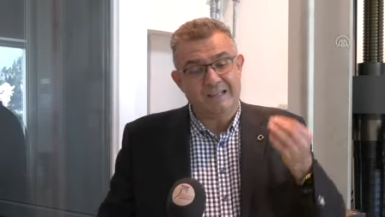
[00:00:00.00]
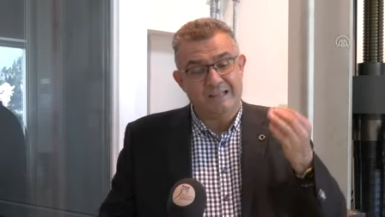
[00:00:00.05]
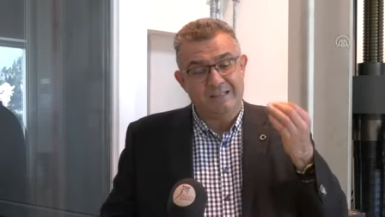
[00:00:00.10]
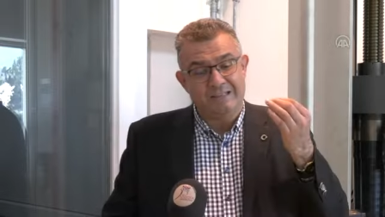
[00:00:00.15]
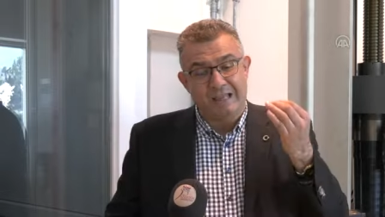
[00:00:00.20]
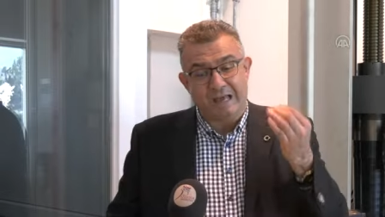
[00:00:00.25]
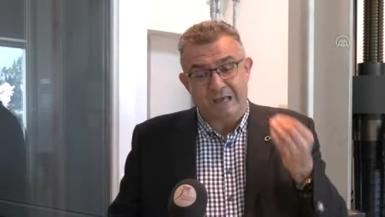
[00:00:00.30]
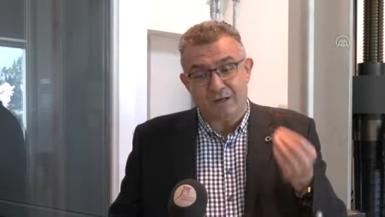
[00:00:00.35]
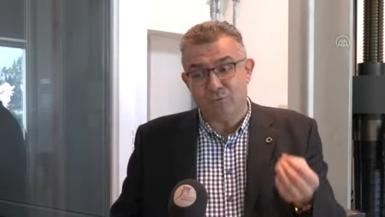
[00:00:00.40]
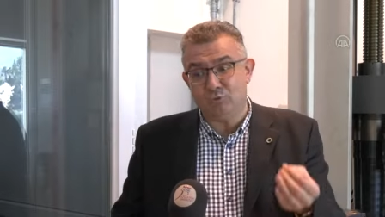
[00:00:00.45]

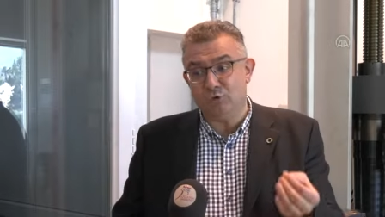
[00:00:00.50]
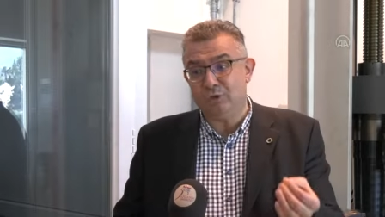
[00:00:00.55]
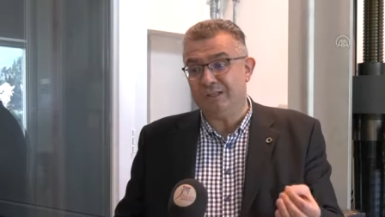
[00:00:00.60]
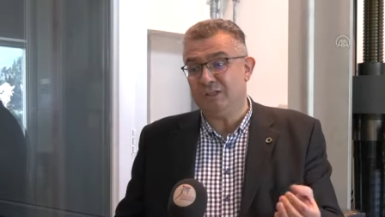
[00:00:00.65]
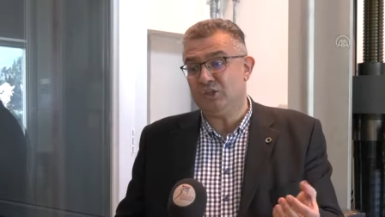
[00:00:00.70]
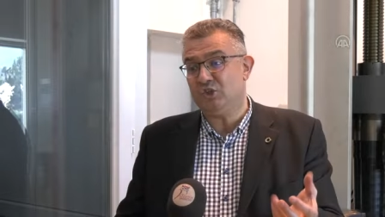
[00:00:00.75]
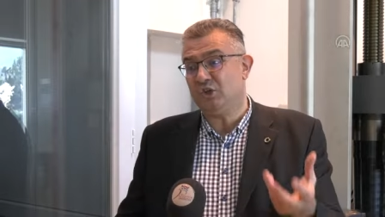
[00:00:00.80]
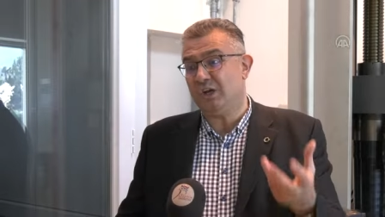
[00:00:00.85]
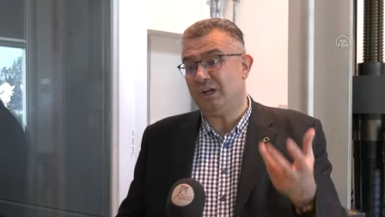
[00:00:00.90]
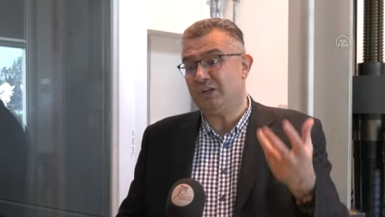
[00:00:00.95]
nervürlü
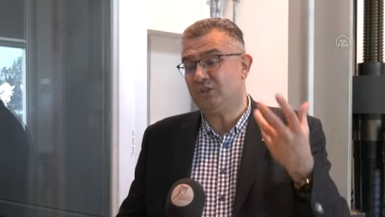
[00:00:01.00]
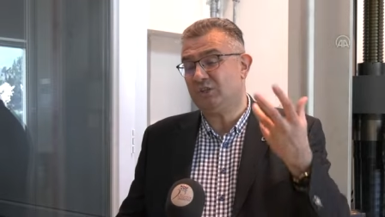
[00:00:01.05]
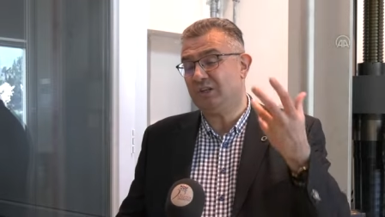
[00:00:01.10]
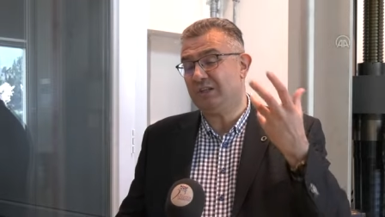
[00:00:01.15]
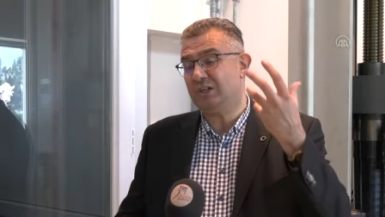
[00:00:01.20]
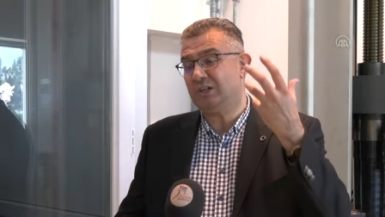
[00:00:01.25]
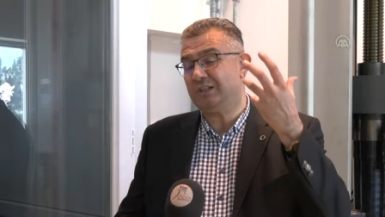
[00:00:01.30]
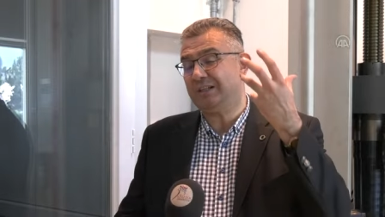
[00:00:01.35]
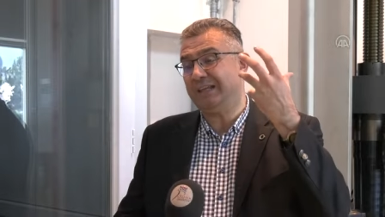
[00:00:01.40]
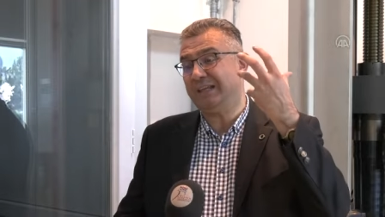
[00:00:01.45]
inşaat
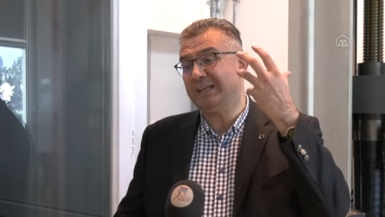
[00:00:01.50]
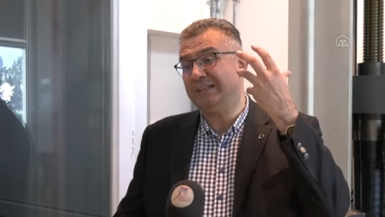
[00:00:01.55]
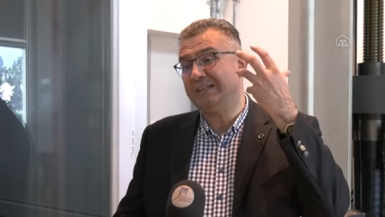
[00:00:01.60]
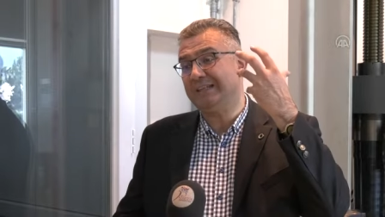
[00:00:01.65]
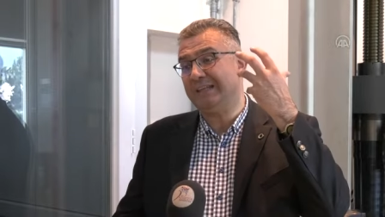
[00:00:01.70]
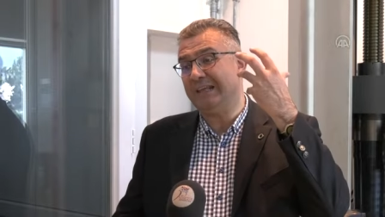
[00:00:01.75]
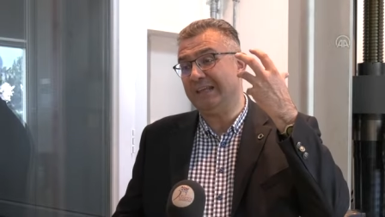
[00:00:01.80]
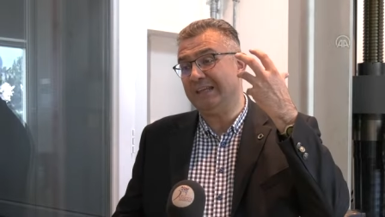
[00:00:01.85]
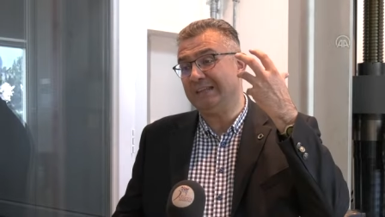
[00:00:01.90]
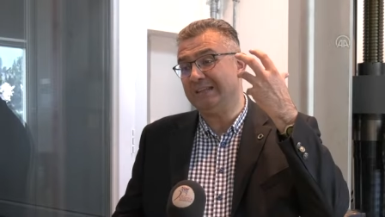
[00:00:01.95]
çelikleri
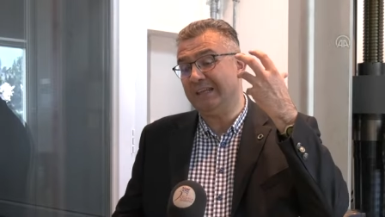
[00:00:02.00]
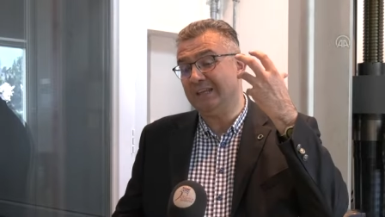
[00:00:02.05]
de,